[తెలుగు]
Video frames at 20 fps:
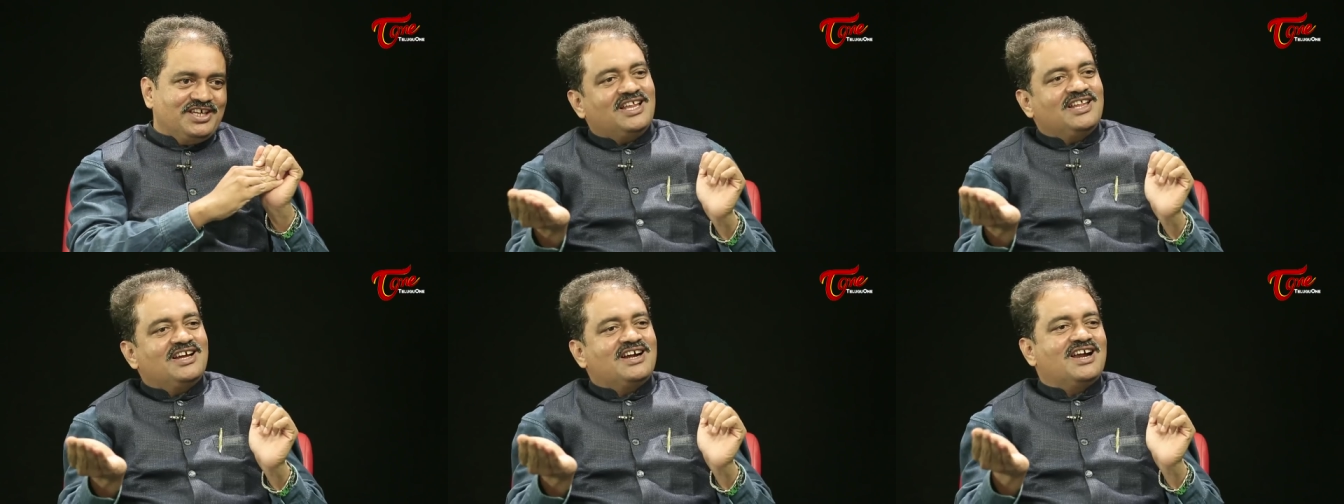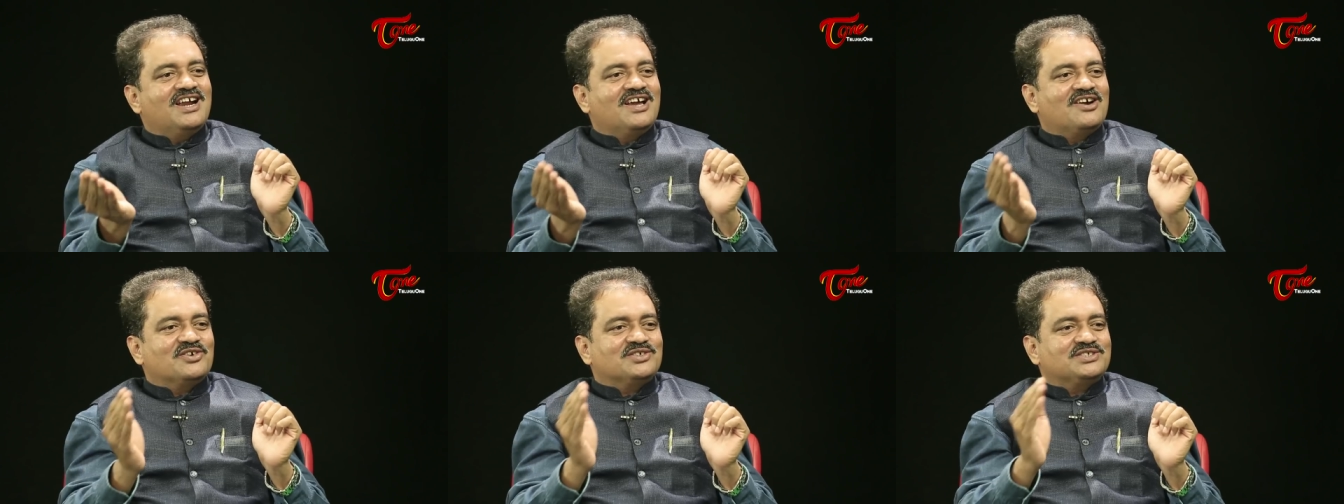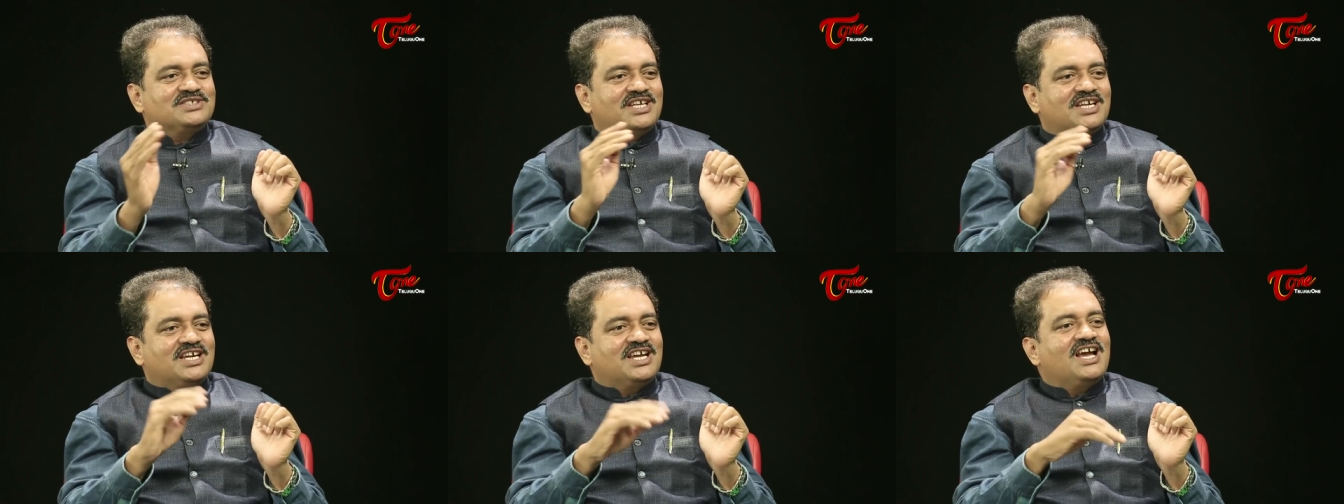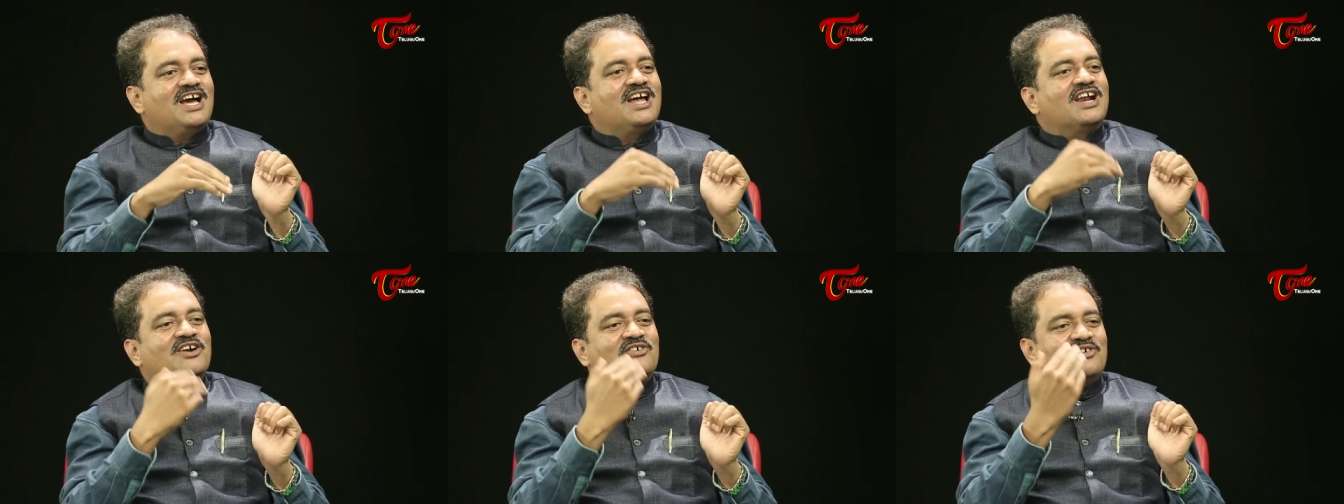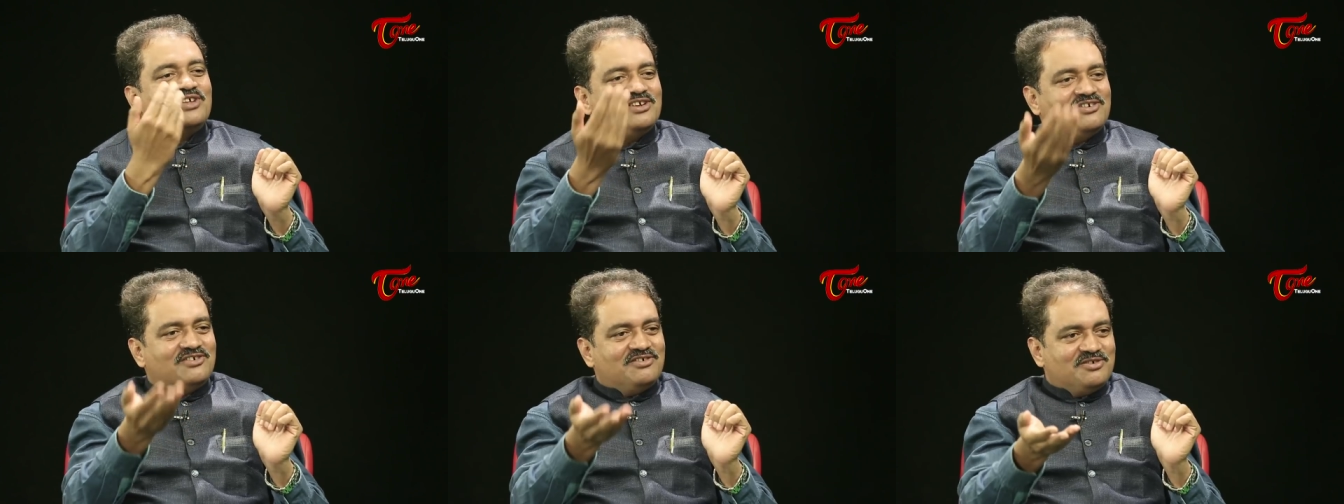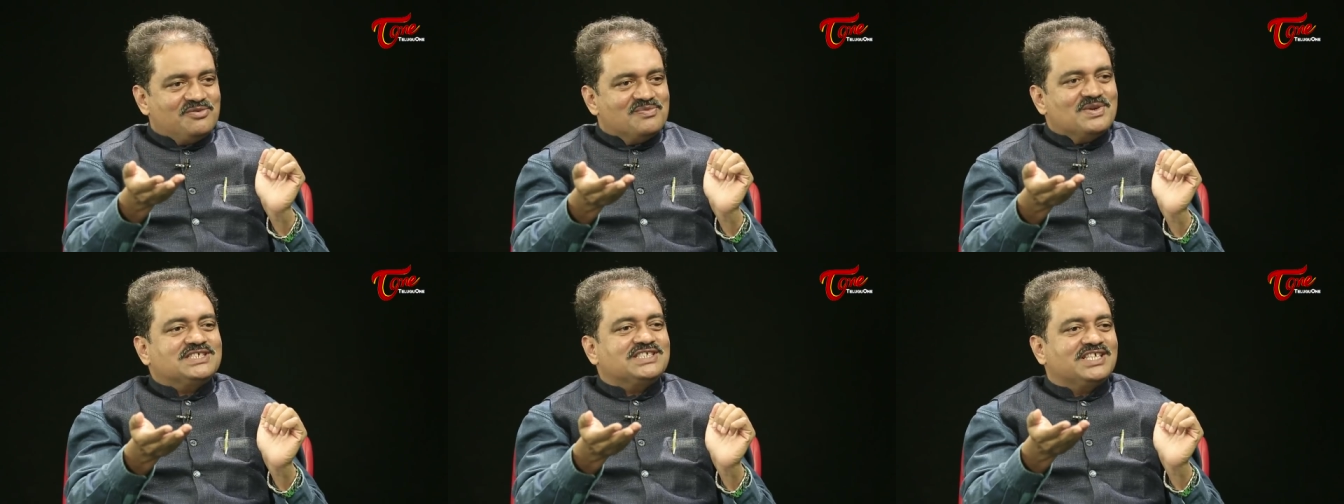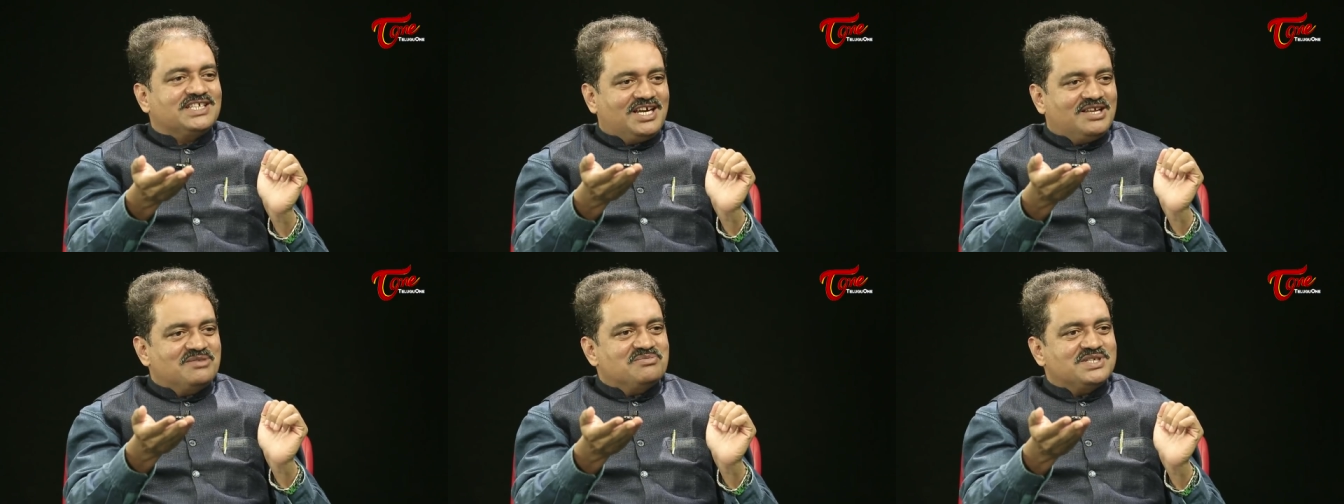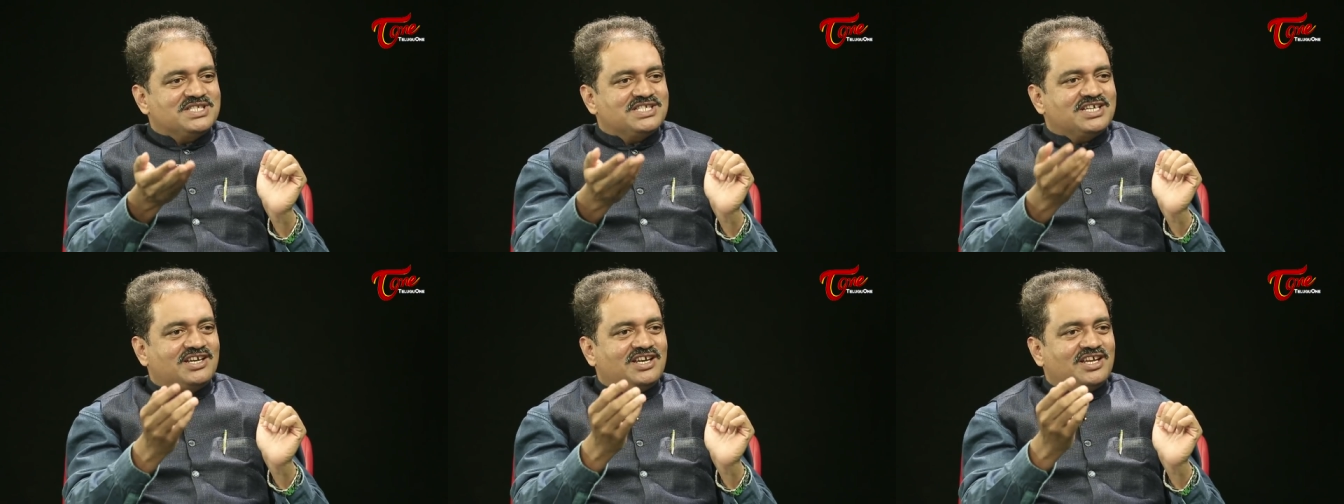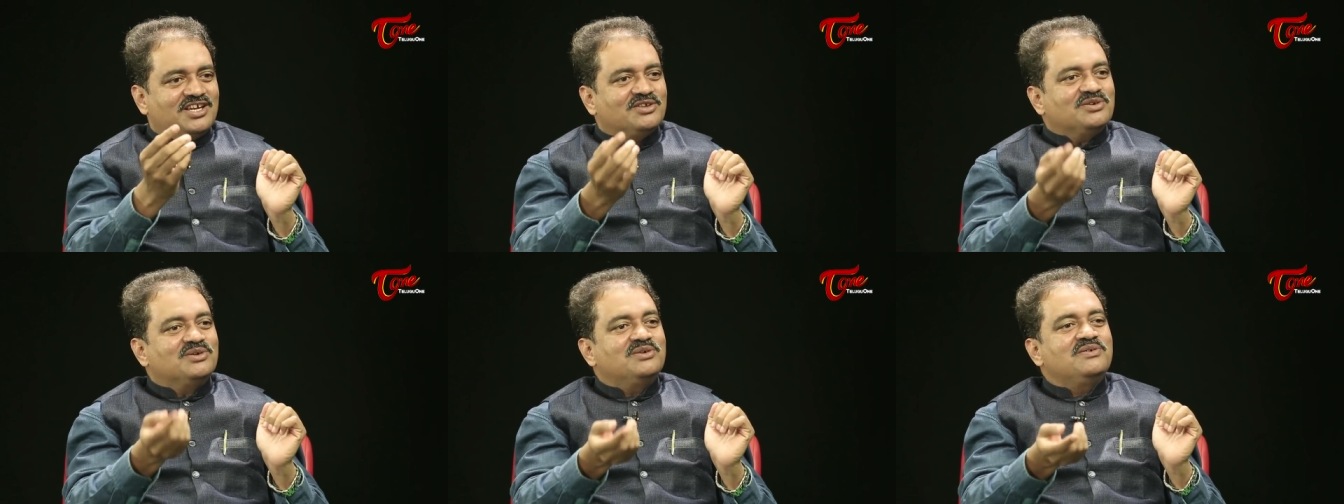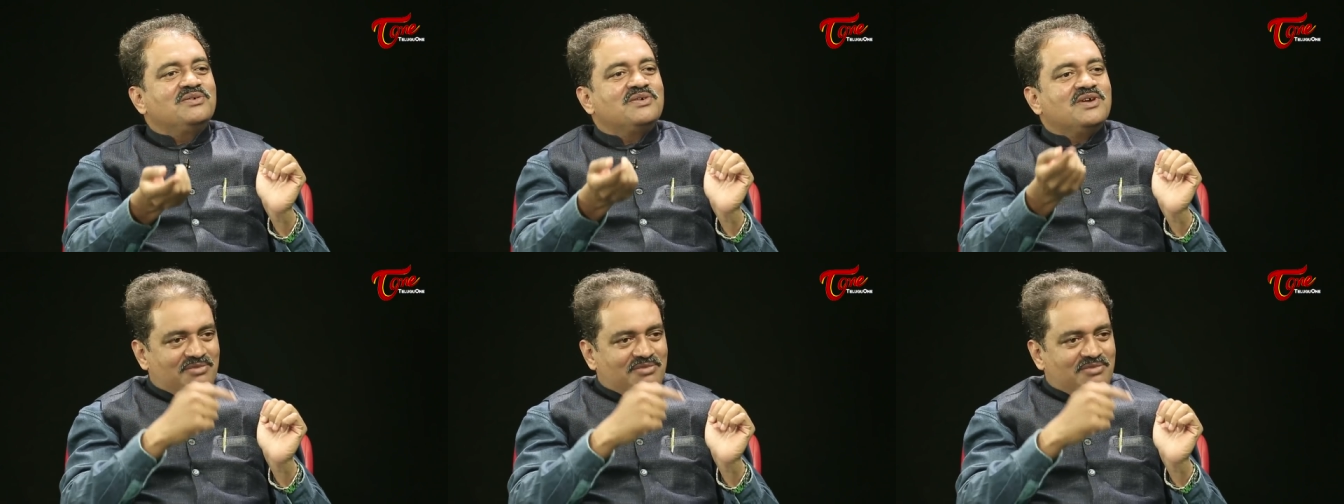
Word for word: తెలంగాణకు వచ్చేసరికి ఆ రకమైనటువంటి విమర్శలు కనిపించట్లేదు